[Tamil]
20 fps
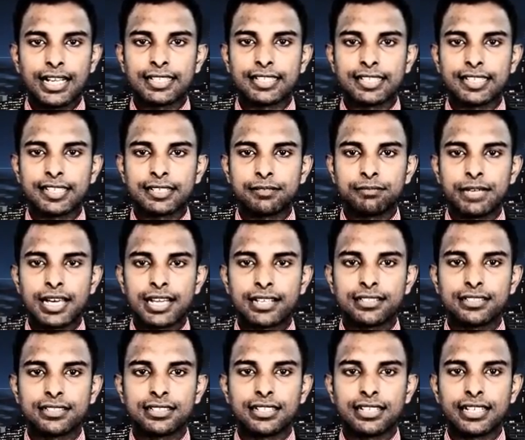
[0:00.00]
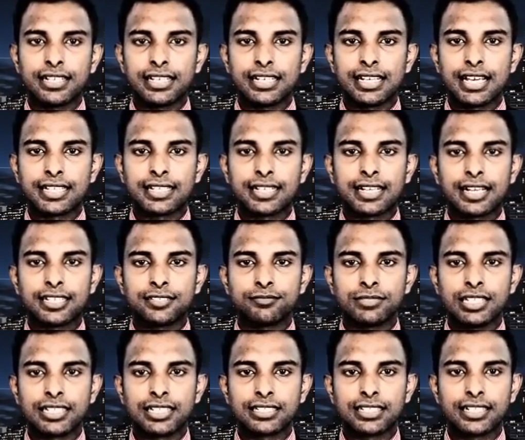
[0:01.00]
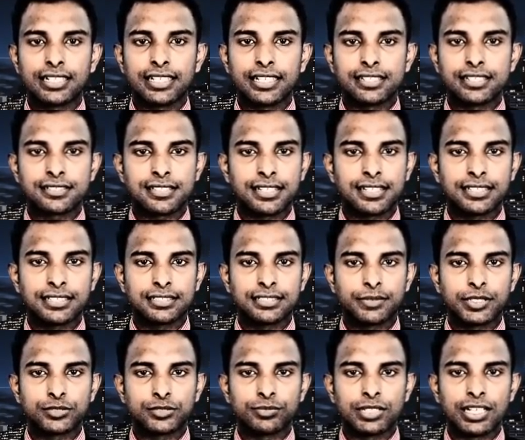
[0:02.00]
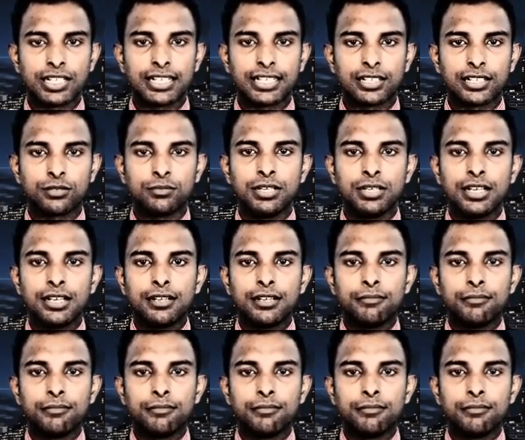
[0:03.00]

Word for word: அதே நேரம் மருந்துகள் இல்லாத கடும் நெருக்கடியினை சந்தித்து வரும் நிலையிலும்